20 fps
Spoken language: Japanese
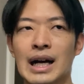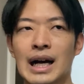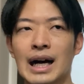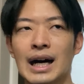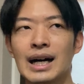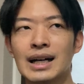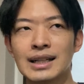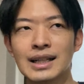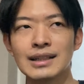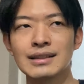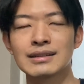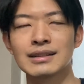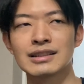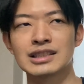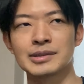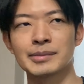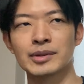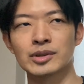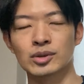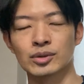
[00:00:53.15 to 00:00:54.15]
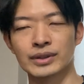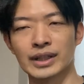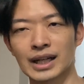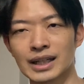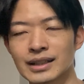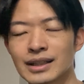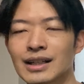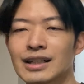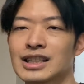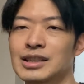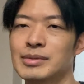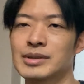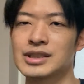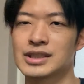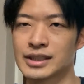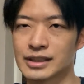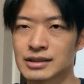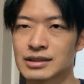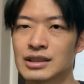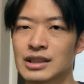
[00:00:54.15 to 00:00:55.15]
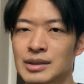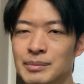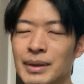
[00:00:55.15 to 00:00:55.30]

ああなってしまうとなかなか厳しいです。